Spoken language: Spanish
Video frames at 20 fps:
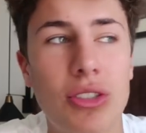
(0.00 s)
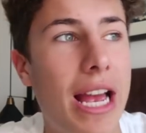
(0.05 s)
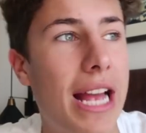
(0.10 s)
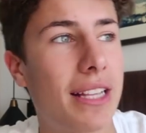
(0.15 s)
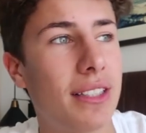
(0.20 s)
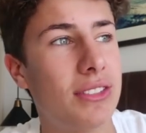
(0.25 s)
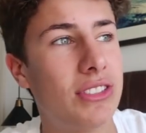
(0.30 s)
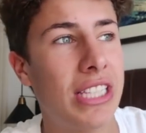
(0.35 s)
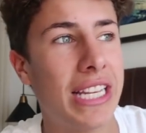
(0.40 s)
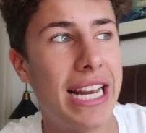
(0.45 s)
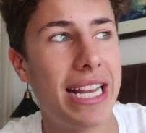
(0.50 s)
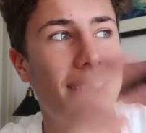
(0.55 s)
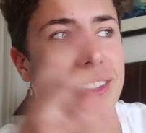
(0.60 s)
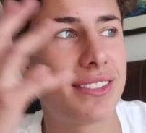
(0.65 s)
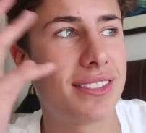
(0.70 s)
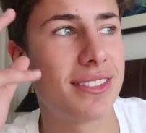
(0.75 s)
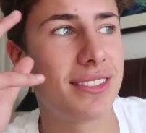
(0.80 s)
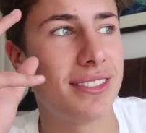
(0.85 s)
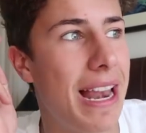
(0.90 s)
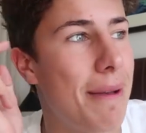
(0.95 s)
o sea,
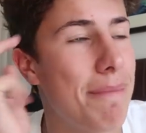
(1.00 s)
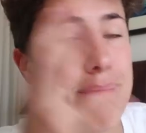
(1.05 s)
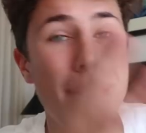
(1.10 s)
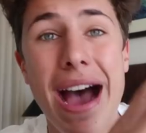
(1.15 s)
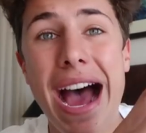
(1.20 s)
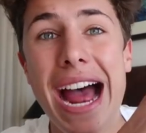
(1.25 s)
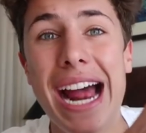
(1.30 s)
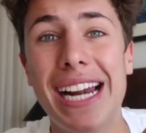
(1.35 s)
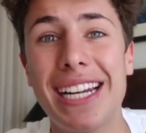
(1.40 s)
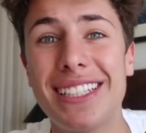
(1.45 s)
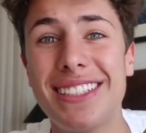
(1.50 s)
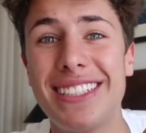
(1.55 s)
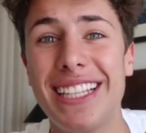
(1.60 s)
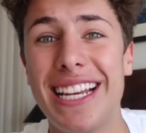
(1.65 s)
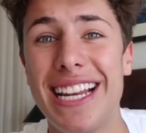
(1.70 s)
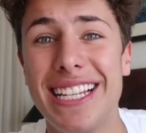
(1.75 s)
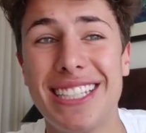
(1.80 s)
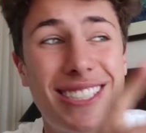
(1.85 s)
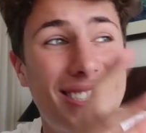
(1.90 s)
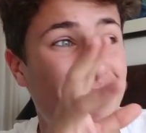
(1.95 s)
tienes el mar,
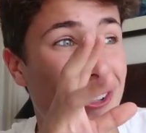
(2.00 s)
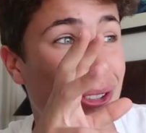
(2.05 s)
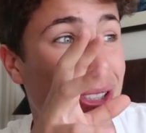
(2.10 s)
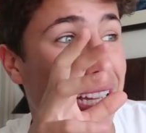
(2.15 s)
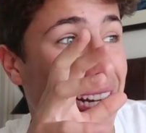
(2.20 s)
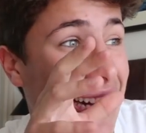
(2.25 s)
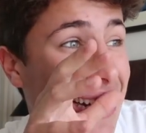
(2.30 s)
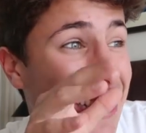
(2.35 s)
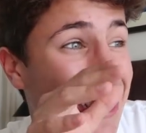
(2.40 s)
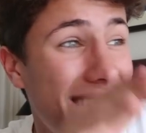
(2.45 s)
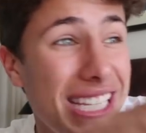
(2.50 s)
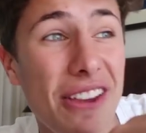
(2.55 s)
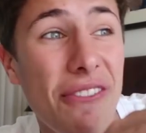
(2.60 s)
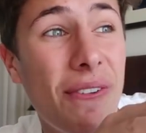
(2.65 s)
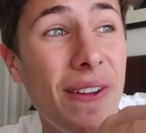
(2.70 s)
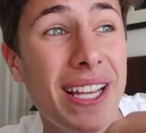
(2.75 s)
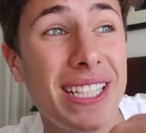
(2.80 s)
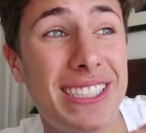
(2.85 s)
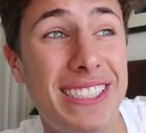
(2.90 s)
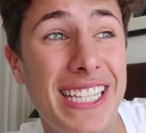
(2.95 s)
tienes los
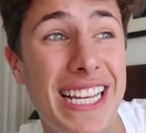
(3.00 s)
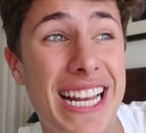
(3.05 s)
arrecifes,